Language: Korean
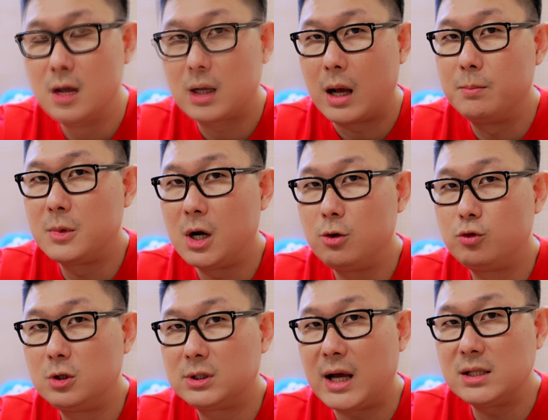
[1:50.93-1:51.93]

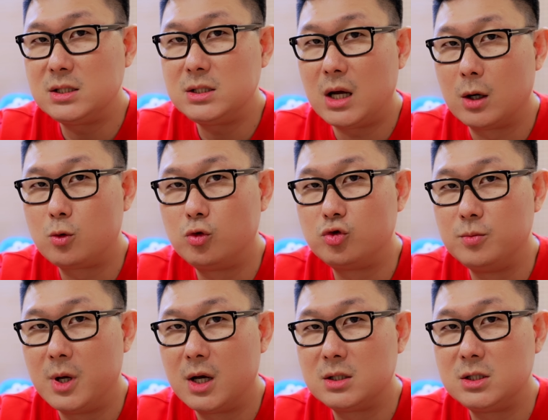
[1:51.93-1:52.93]
감가율을 따지지 않고
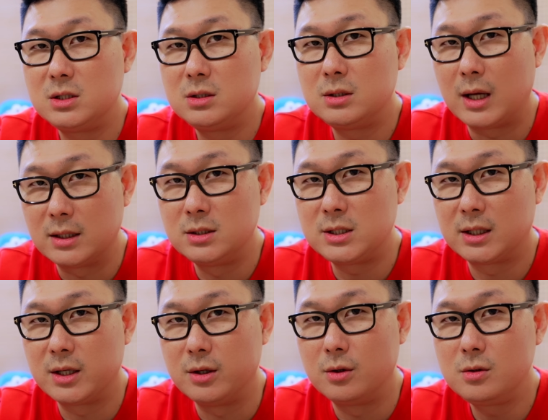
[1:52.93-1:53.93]
구매하진
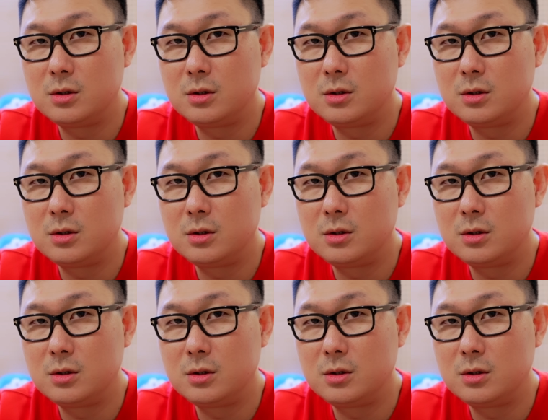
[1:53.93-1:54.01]
않잖아요.